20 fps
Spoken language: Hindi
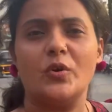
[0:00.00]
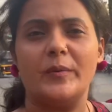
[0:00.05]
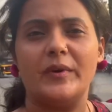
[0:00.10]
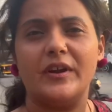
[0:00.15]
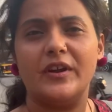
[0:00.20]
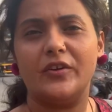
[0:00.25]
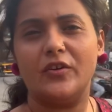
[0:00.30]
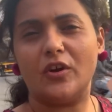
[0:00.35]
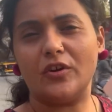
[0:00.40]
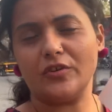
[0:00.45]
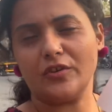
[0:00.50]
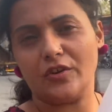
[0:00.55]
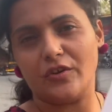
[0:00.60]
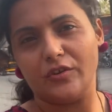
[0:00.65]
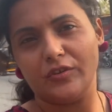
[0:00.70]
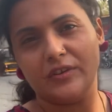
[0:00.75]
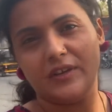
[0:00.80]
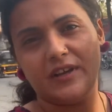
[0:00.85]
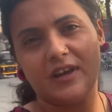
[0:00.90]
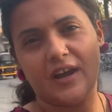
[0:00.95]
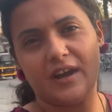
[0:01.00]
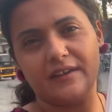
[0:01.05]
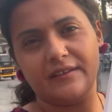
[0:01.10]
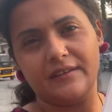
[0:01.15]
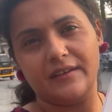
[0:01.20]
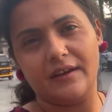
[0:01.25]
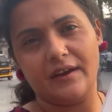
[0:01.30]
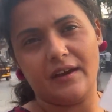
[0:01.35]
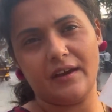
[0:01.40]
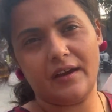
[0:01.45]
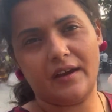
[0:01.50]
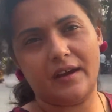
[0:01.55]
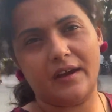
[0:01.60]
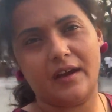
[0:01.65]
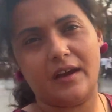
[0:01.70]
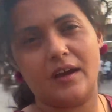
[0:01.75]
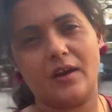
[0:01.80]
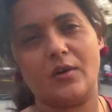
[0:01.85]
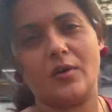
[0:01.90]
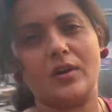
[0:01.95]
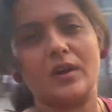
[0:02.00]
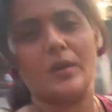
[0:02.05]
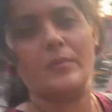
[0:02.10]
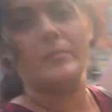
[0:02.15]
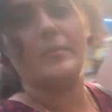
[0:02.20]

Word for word: मैंने डॉक्टर को दिखा दिया है और